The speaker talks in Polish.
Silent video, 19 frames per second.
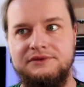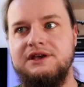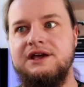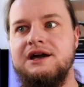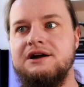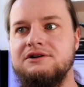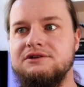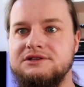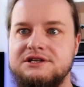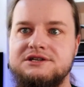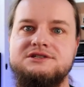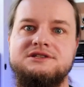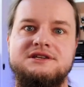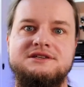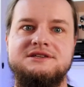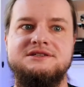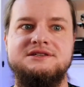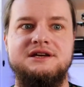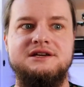Niejako
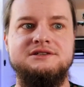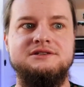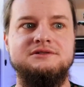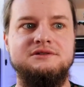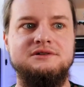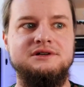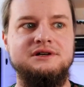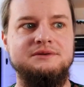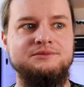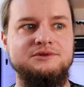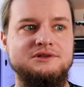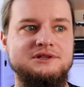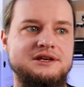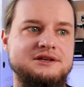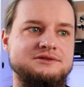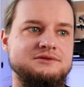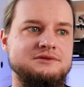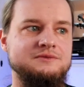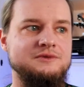też na zasadzie trochę
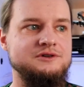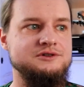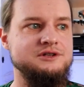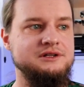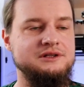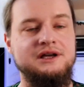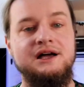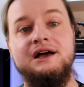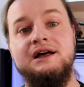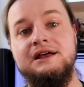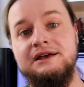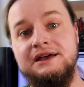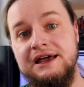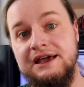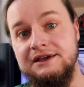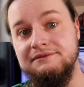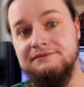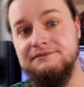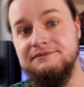protestu może, no ale
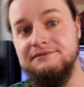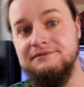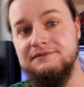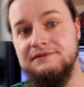hej.